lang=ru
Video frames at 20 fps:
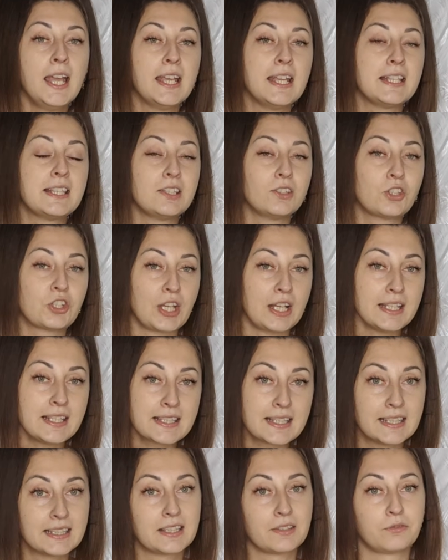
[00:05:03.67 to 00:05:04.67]
И
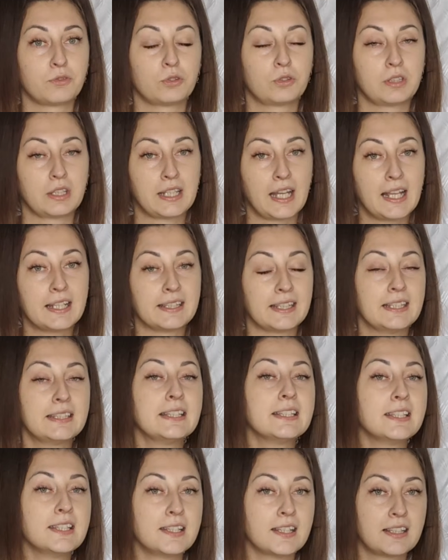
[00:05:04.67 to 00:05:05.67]
сейчас это вот реально,
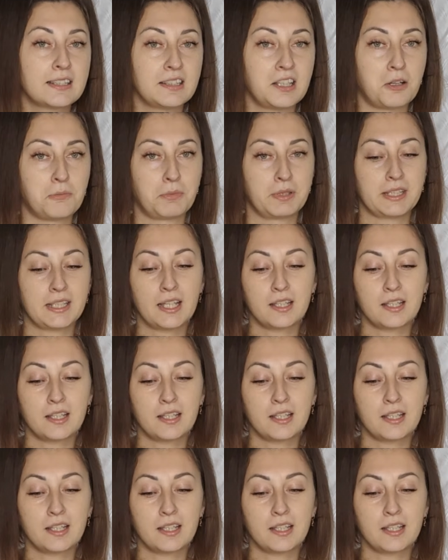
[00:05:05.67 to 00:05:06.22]
это не реклама.